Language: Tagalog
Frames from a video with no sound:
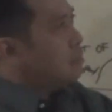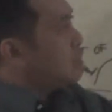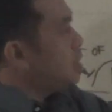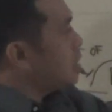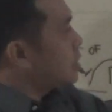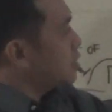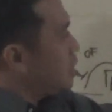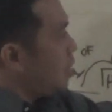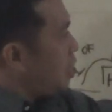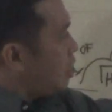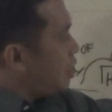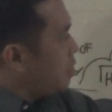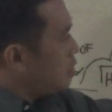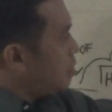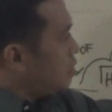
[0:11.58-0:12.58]

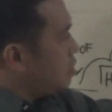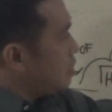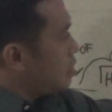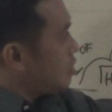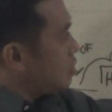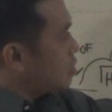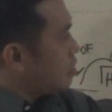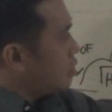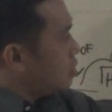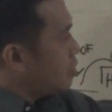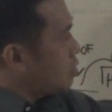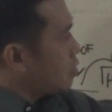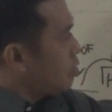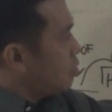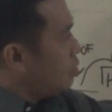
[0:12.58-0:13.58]
68
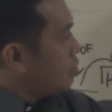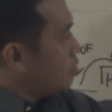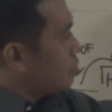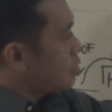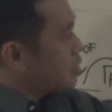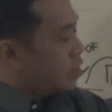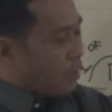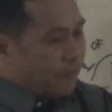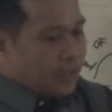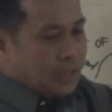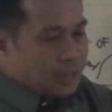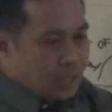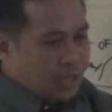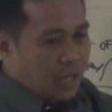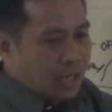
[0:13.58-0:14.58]
to
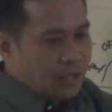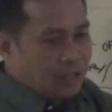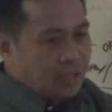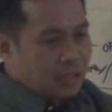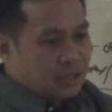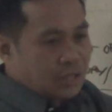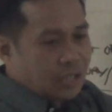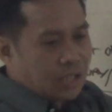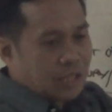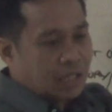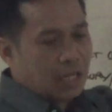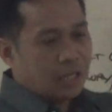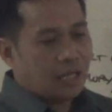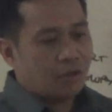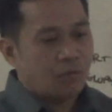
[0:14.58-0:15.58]
70 AD, dyan
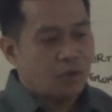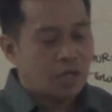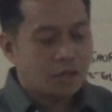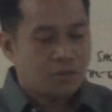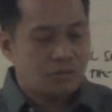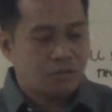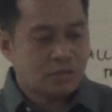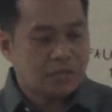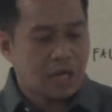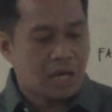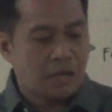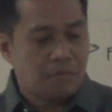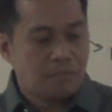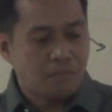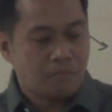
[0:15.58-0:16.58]
naglalaro lang yung
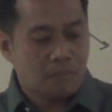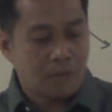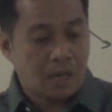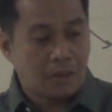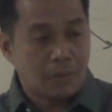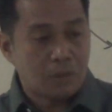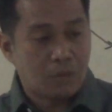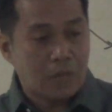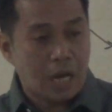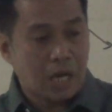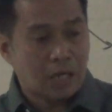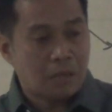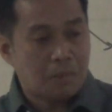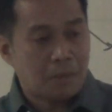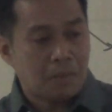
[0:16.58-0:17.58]
time, bagamat wala
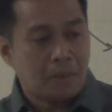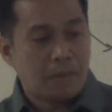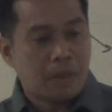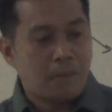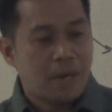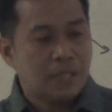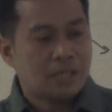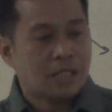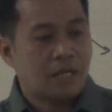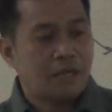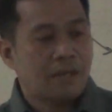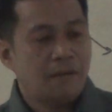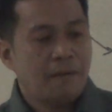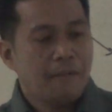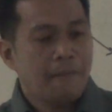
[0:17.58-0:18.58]
ka namang mababasa.
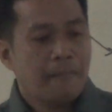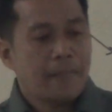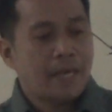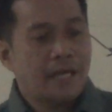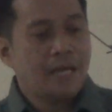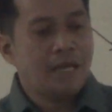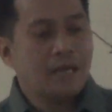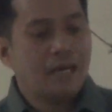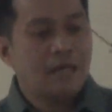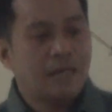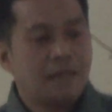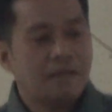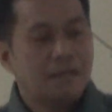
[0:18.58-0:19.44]
Kaya nga,